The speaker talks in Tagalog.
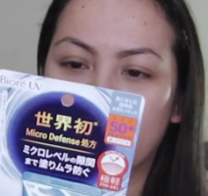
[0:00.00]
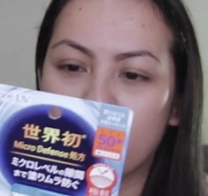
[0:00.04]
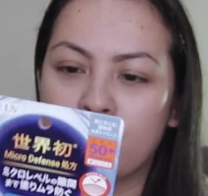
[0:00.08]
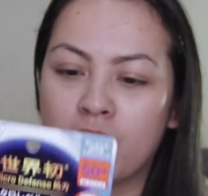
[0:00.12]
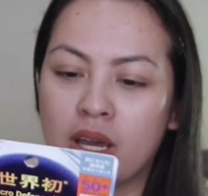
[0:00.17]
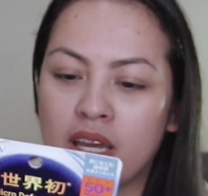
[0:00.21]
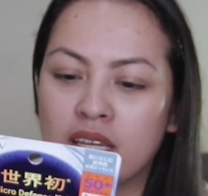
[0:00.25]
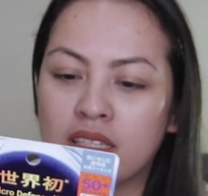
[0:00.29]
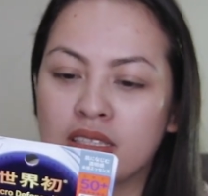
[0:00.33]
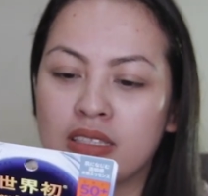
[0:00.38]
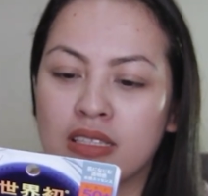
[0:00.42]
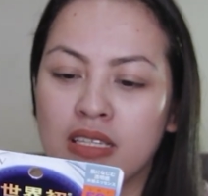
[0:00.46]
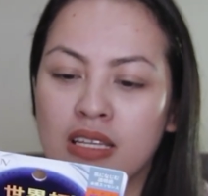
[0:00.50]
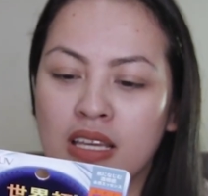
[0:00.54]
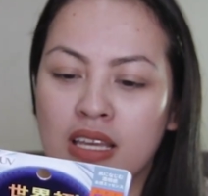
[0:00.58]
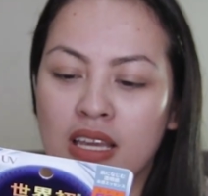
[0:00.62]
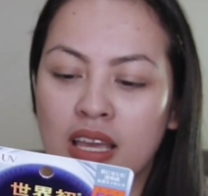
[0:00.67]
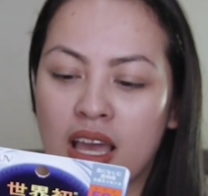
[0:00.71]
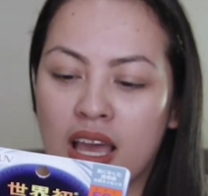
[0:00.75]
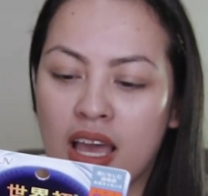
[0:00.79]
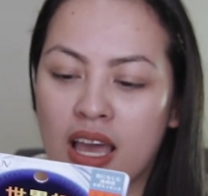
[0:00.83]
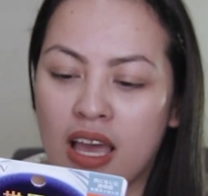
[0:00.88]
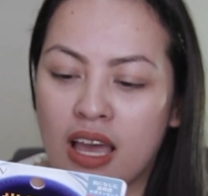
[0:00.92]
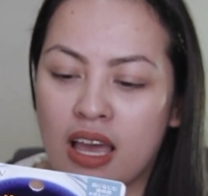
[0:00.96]
But,
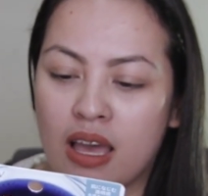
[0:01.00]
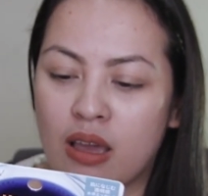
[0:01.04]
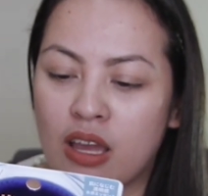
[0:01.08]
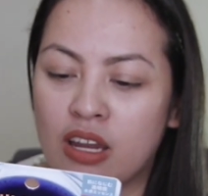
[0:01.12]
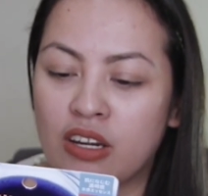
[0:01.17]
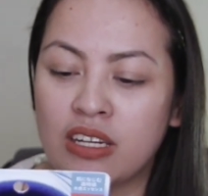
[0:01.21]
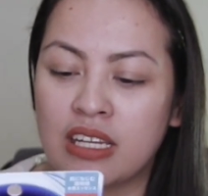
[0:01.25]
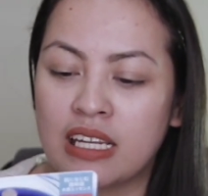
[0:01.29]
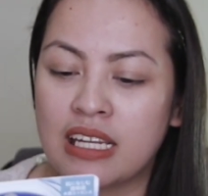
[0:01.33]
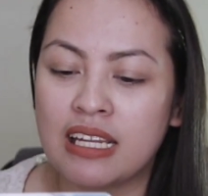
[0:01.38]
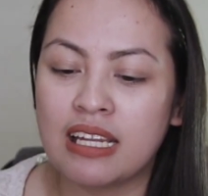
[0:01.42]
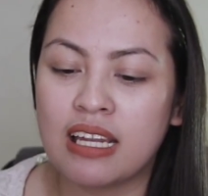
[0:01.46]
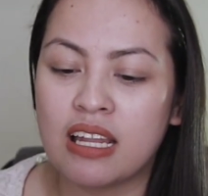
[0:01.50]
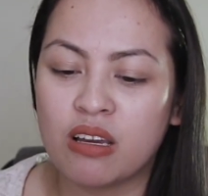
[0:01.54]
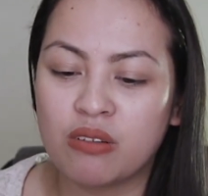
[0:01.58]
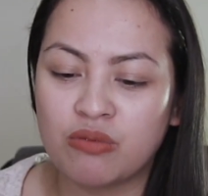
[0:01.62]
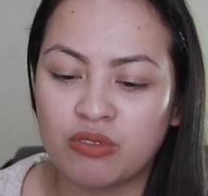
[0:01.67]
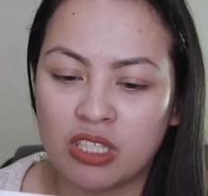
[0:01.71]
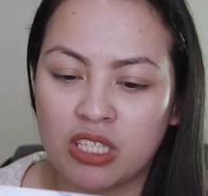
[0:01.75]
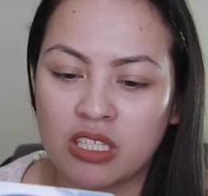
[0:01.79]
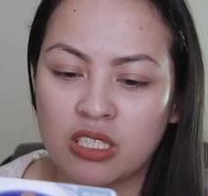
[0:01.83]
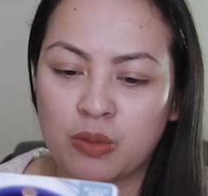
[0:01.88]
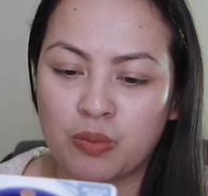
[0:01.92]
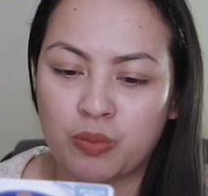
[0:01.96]
uh, I really
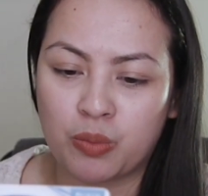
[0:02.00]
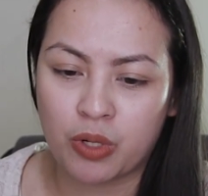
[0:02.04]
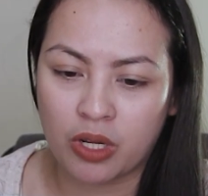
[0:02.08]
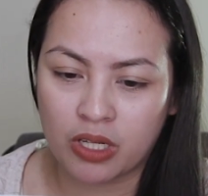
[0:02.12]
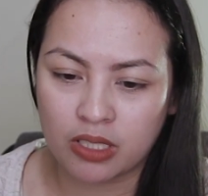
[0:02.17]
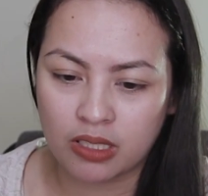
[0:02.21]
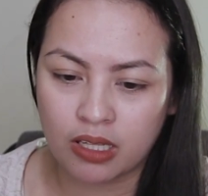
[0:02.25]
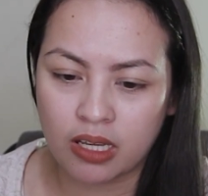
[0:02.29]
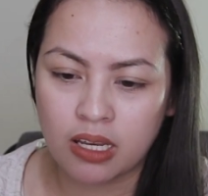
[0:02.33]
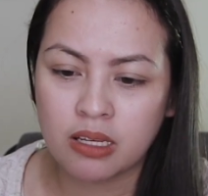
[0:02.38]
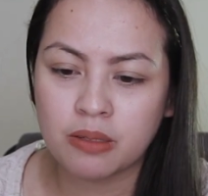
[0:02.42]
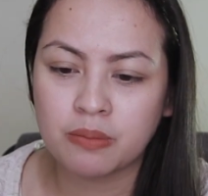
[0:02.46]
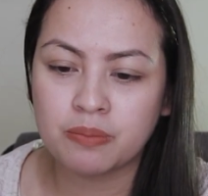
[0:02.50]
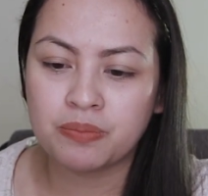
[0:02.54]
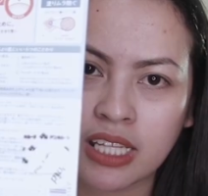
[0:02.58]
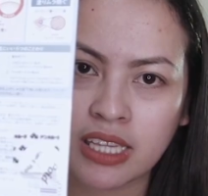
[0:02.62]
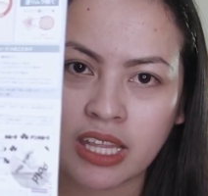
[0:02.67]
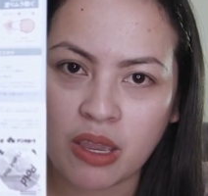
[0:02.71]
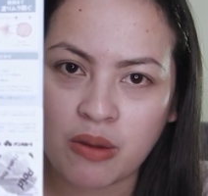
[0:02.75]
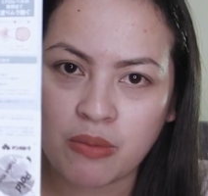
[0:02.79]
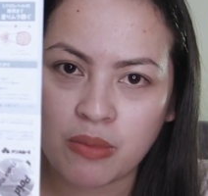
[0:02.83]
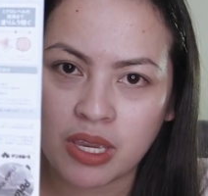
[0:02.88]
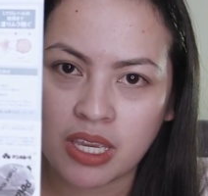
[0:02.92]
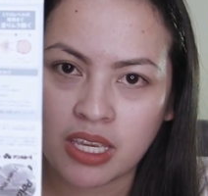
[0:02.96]
love this product. Wala
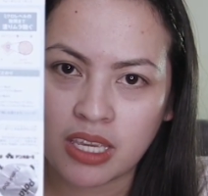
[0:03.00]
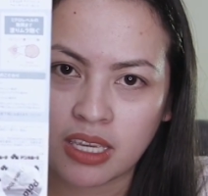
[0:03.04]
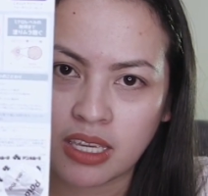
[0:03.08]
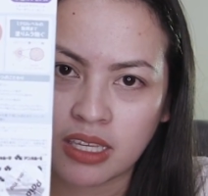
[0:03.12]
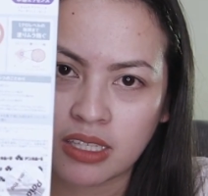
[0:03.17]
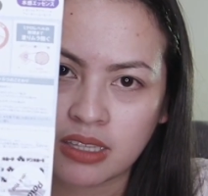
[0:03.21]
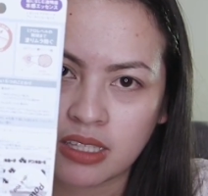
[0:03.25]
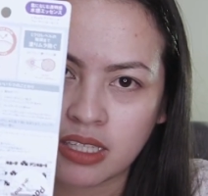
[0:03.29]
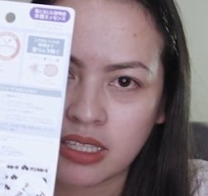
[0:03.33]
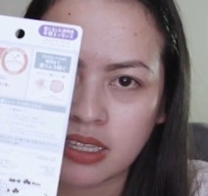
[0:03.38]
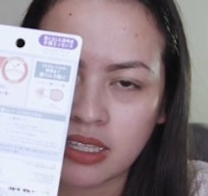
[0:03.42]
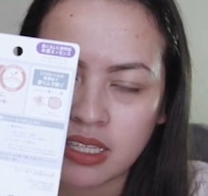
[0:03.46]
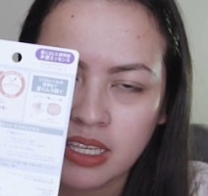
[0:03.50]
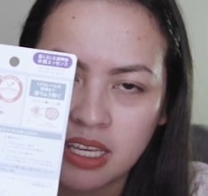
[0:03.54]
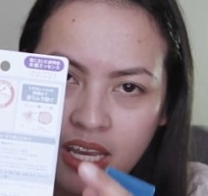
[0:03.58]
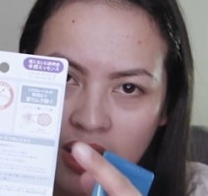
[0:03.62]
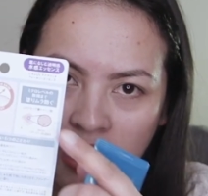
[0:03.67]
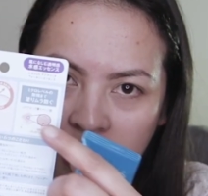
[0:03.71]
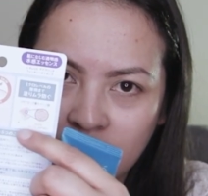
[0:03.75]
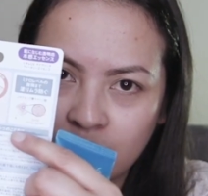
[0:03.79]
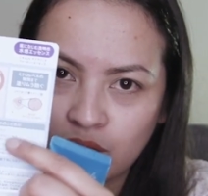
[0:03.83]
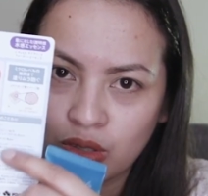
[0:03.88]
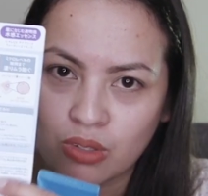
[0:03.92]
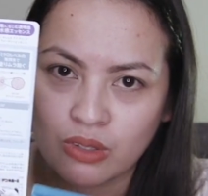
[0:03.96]
tayong
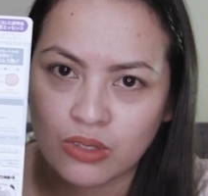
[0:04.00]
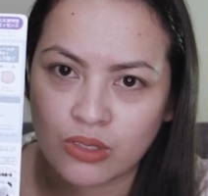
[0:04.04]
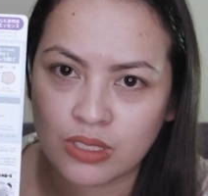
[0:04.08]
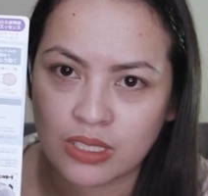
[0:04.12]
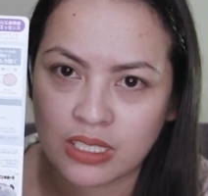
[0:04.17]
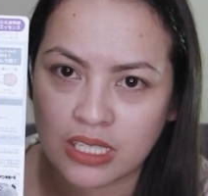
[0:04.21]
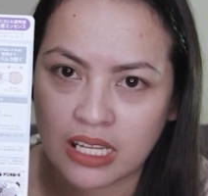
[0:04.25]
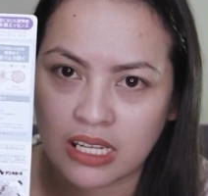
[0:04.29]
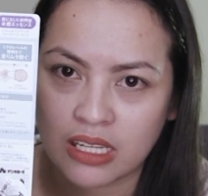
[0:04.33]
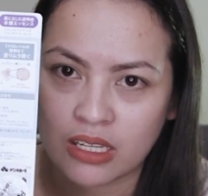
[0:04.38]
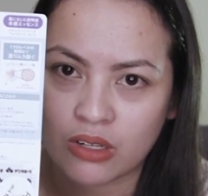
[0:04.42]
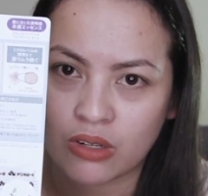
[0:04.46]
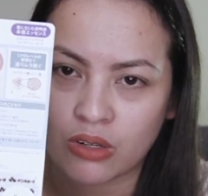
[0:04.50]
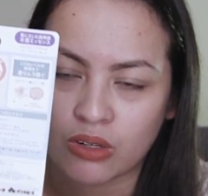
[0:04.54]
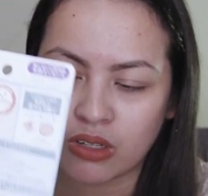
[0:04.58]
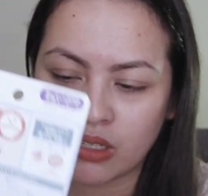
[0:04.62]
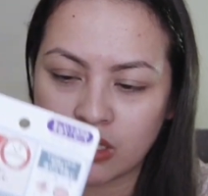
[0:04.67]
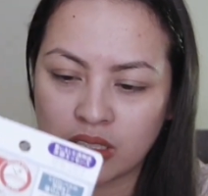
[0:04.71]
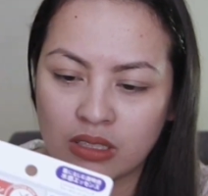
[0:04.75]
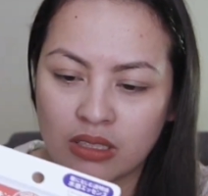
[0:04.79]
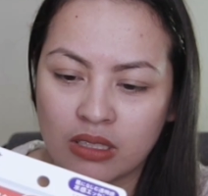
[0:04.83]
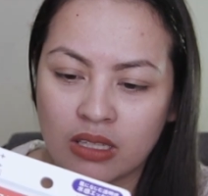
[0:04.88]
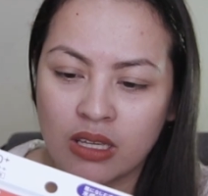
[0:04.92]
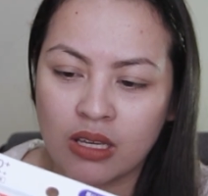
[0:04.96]
maiintindihan doon sa
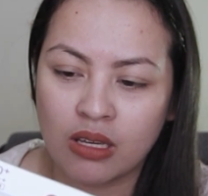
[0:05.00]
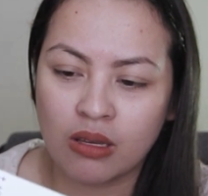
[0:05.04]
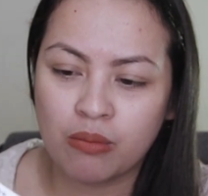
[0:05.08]
likod.